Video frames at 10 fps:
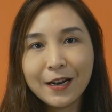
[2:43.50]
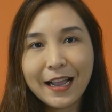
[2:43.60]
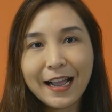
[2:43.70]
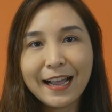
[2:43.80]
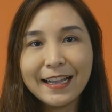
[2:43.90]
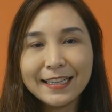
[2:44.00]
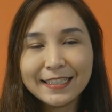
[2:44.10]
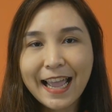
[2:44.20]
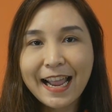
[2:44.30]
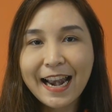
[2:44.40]
นะคะ
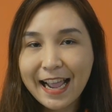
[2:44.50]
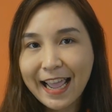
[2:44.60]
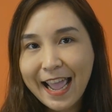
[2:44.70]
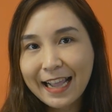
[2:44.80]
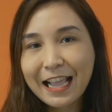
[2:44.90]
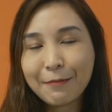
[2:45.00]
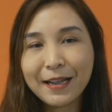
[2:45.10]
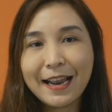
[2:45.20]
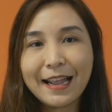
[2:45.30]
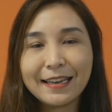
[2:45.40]
แชร์แหลกแหกยับ
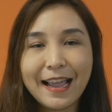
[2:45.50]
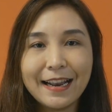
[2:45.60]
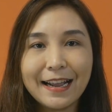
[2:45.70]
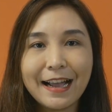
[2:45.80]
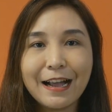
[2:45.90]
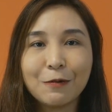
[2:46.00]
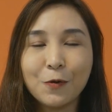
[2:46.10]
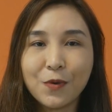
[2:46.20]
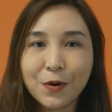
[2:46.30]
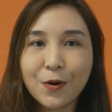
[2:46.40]
ขนาดไหนนะคะ คุ
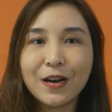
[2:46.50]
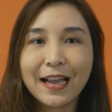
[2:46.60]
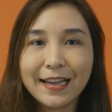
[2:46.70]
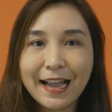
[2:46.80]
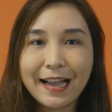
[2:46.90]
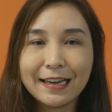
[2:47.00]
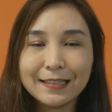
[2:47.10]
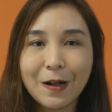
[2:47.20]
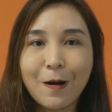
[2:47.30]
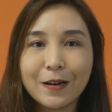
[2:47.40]
ณวิโรธลักษณะนิ
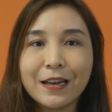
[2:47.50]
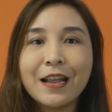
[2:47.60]
สอน